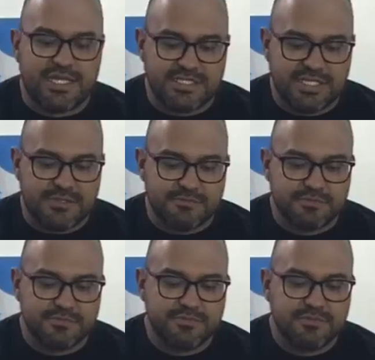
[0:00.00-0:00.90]
crecer.
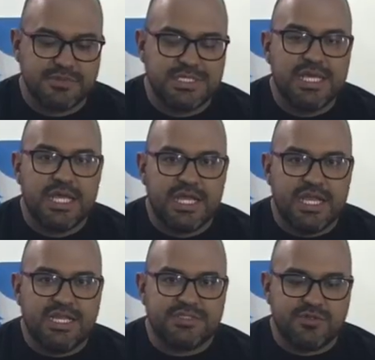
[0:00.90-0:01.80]

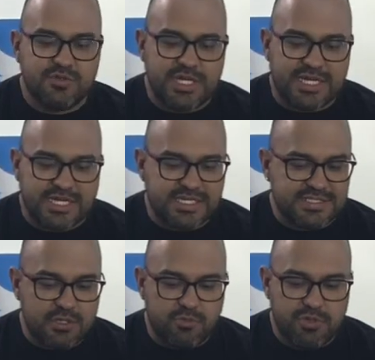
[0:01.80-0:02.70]
La elección de una carrera
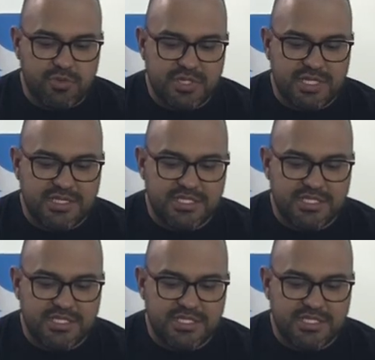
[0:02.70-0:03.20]
es algo muy importante,